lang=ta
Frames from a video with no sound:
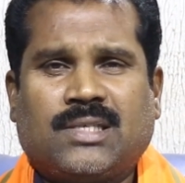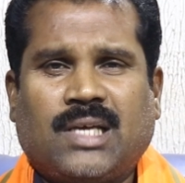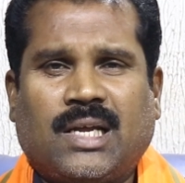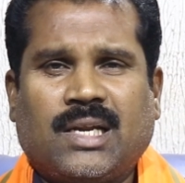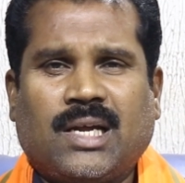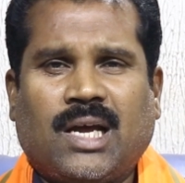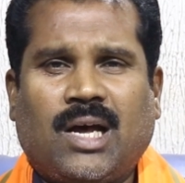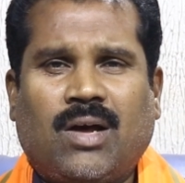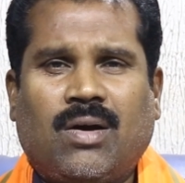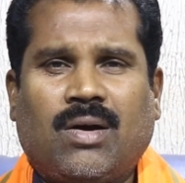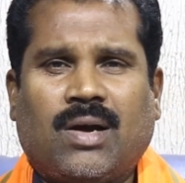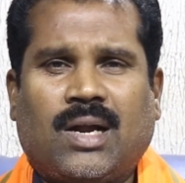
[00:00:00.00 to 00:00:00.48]

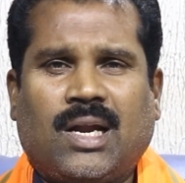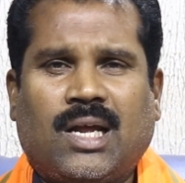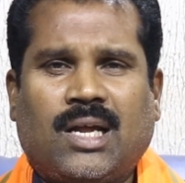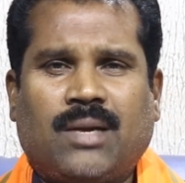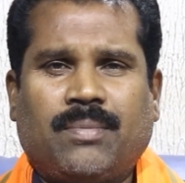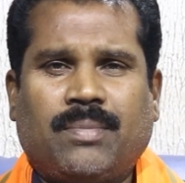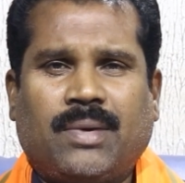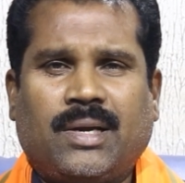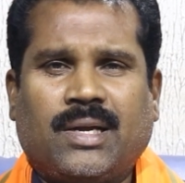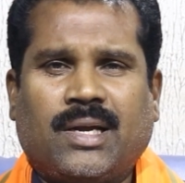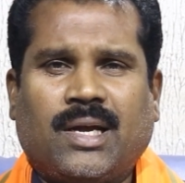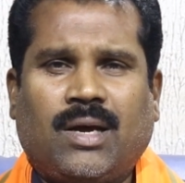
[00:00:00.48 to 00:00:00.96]
சரிகாக
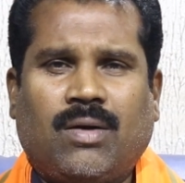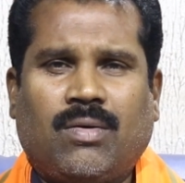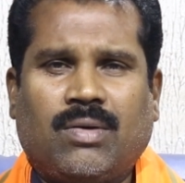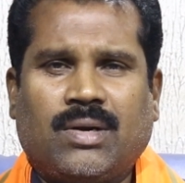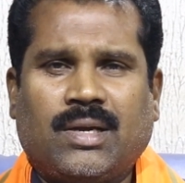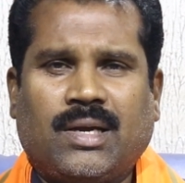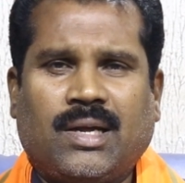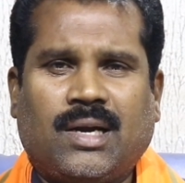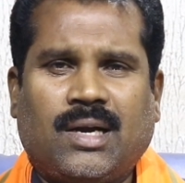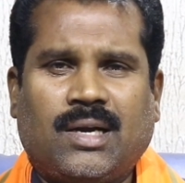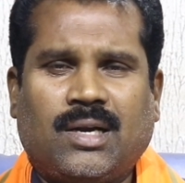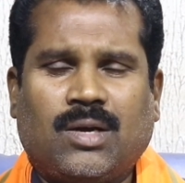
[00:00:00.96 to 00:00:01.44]
கல்யாணம் பண்ணீங்க
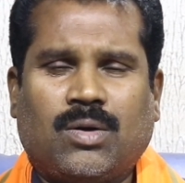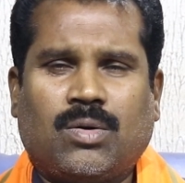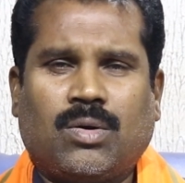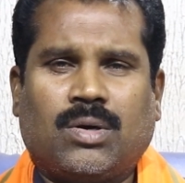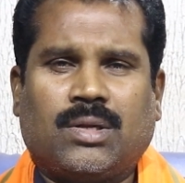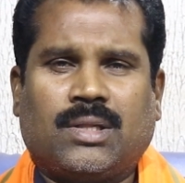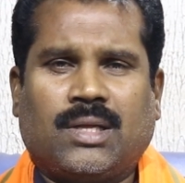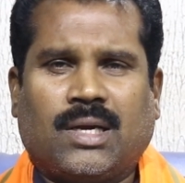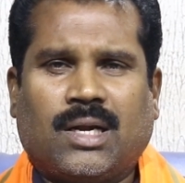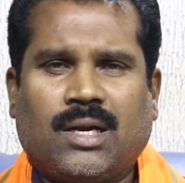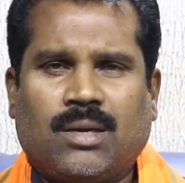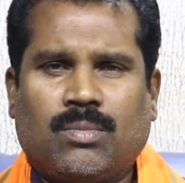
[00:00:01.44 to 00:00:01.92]
அவங்க இரண்டு
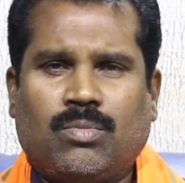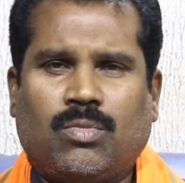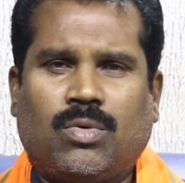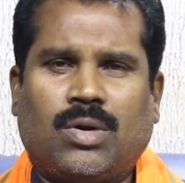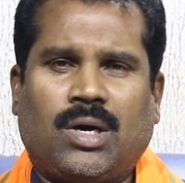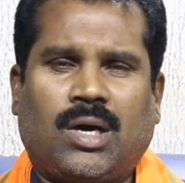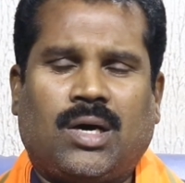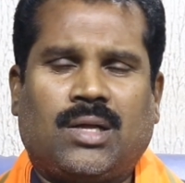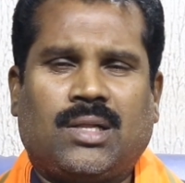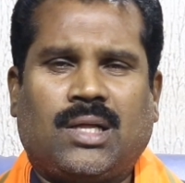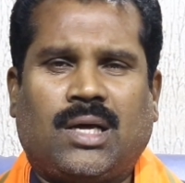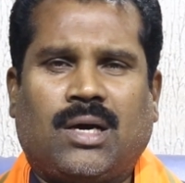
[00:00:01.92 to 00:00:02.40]
குழந்தைகள்
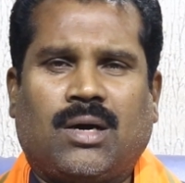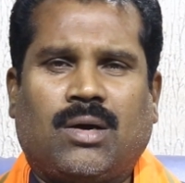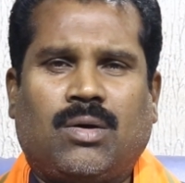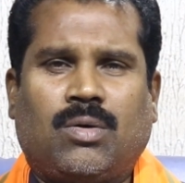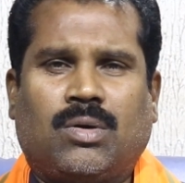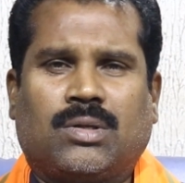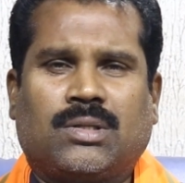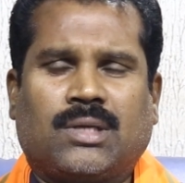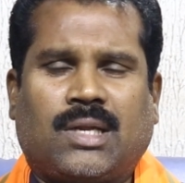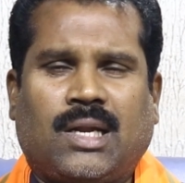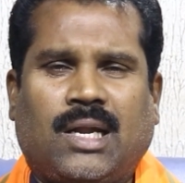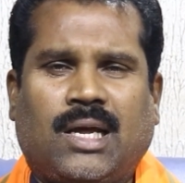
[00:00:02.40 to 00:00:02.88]
மூணாவதாக
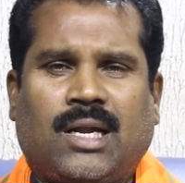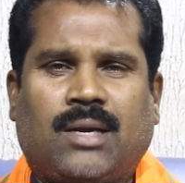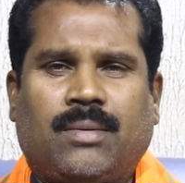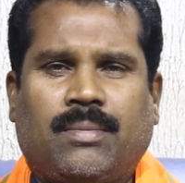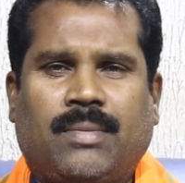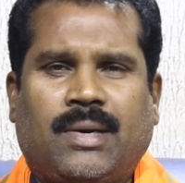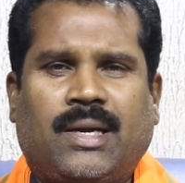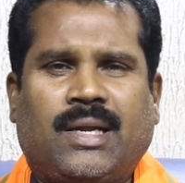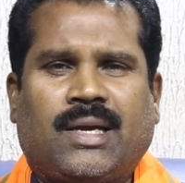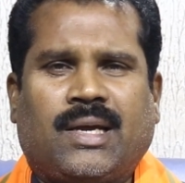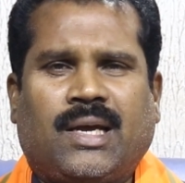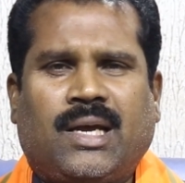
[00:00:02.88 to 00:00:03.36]
ஒரு
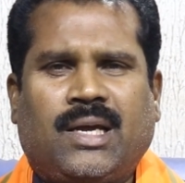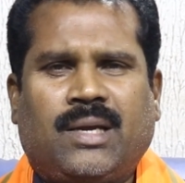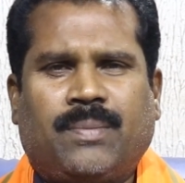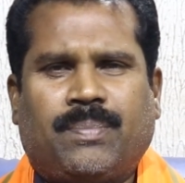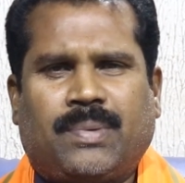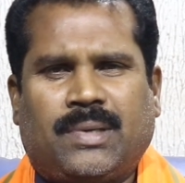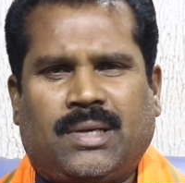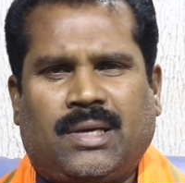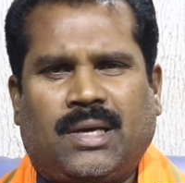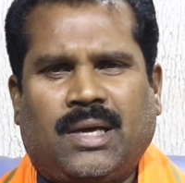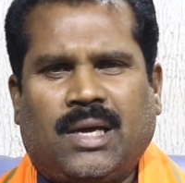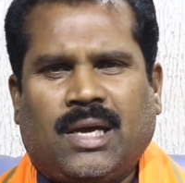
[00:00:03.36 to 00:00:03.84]
கல்யாணம் பண்ணீங்க
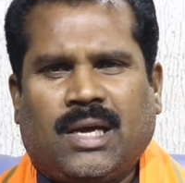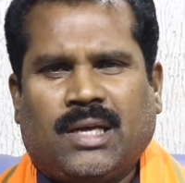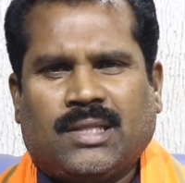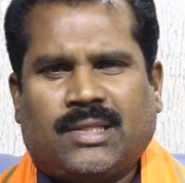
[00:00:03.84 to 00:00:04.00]
இப்படி